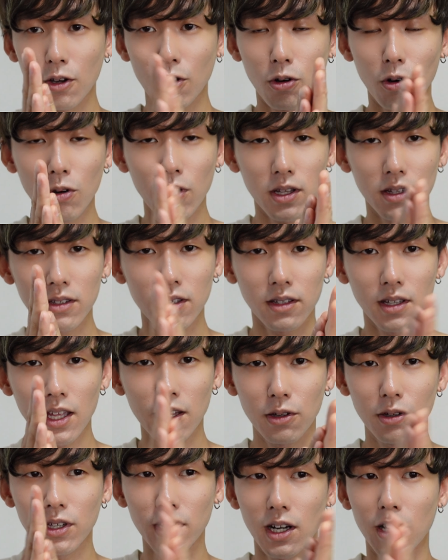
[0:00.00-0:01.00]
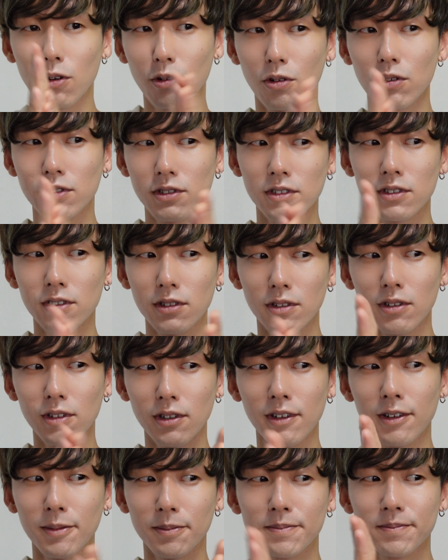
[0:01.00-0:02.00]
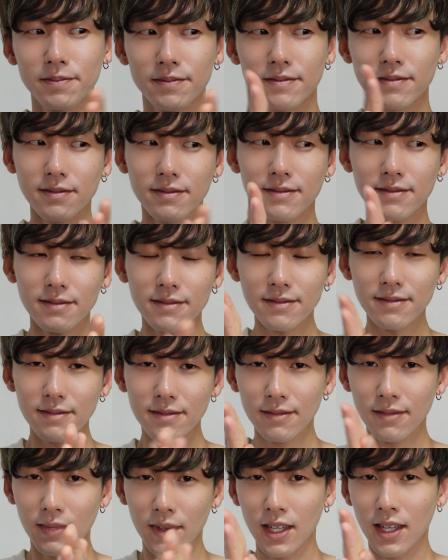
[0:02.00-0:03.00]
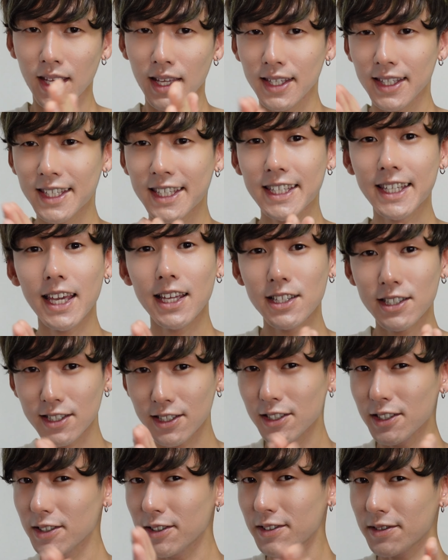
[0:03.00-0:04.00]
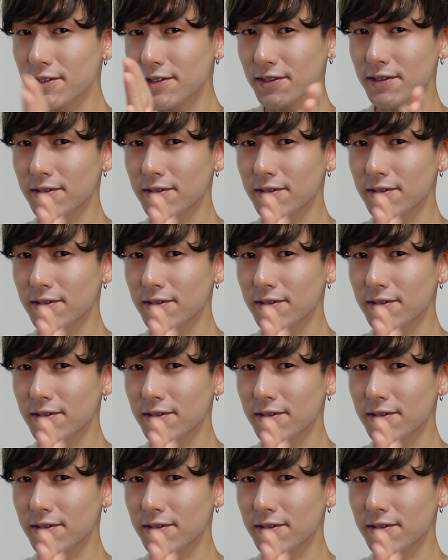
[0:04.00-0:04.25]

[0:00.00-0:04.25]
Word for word: こうやって手のひらをこすると、気結、